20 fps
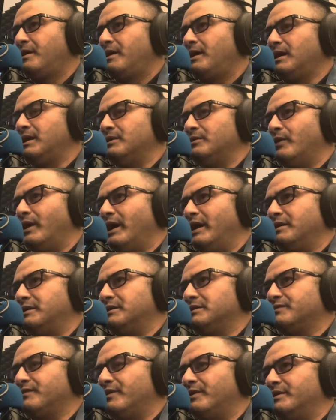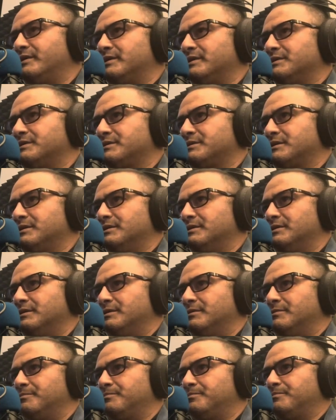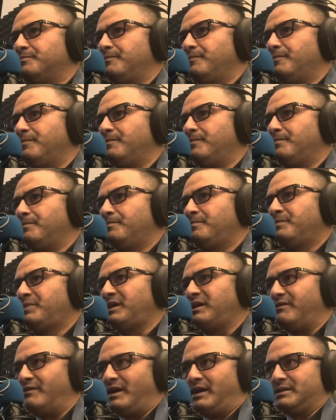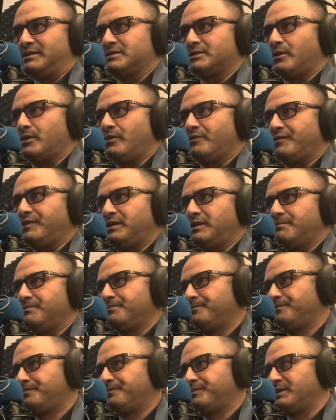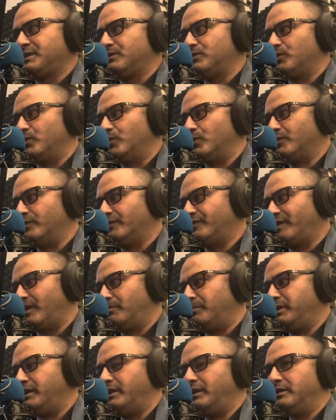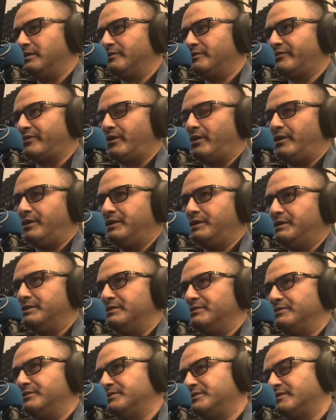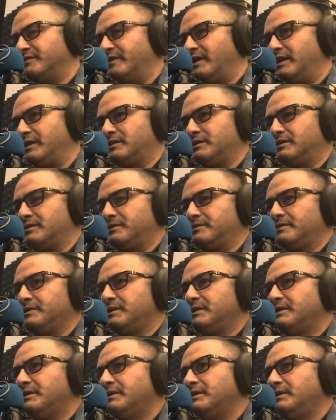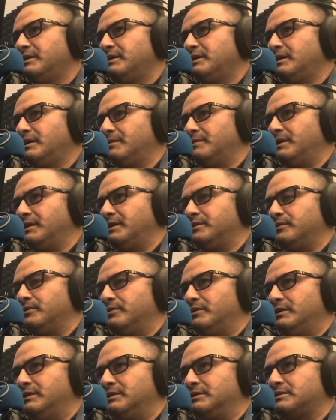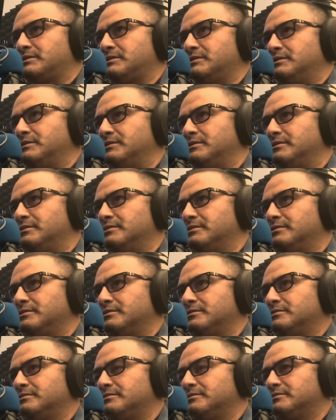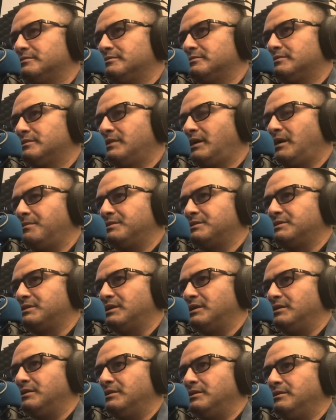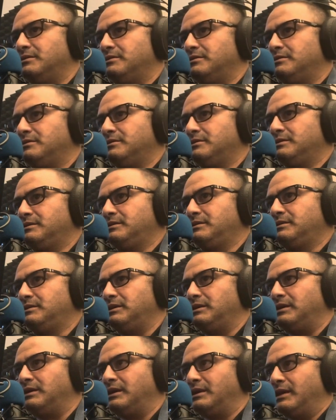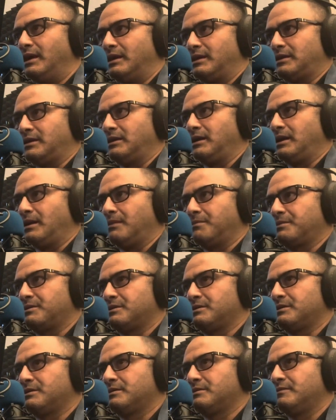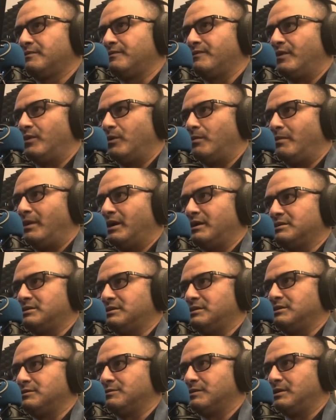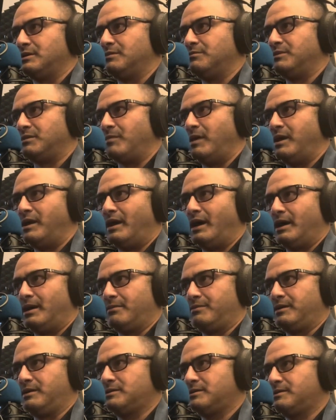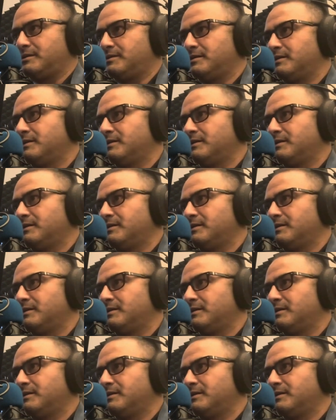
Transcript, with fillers: Also eigentlich wollte ich äh, Privates aufnehmen, so Familie, Freunde und so weiter. Aber natürlich äh, habe ich dann die Gedanke gehabt, warum mache ich nicht äh, mit meiner Arbeit